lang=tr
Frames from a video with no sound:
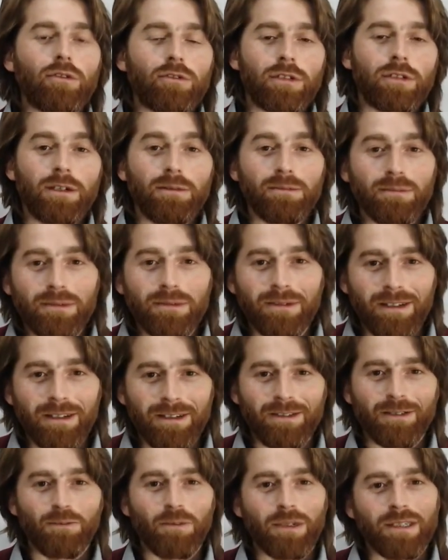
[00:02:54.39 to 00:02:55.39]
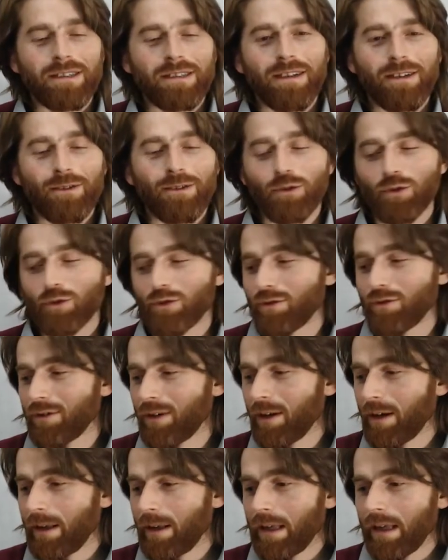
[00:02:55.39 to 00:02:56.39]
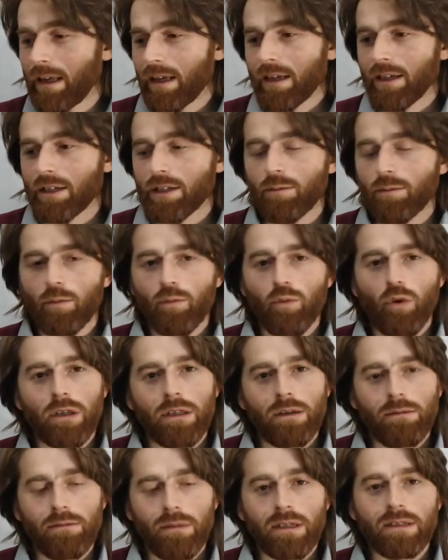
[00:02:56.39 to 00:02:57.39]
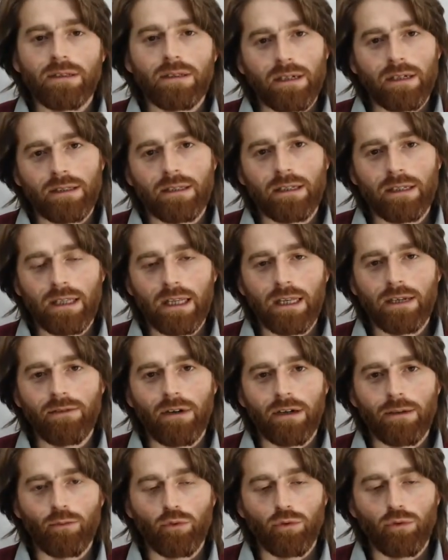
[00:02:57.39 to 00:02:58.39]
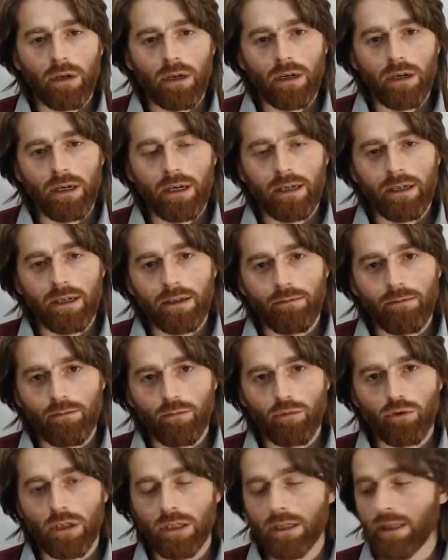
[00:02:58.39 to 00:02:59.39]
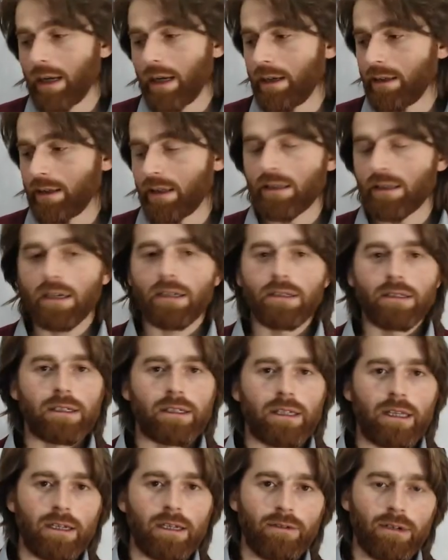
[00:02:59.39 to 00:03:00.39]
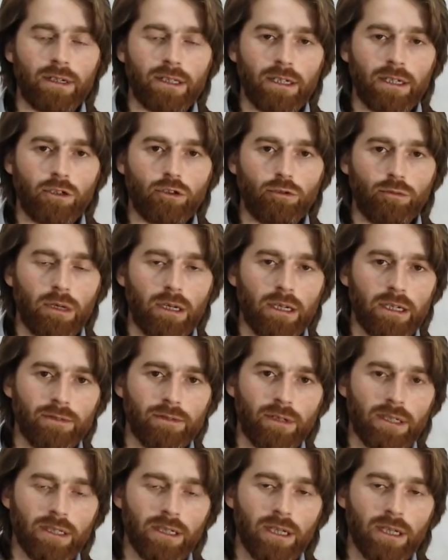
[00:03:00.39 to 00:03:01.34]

Trump mesela düşünün. Şimdi bu adamların taktikleri var. Bunlarla mücadelenin de taktikleri var, tecrübeleri var.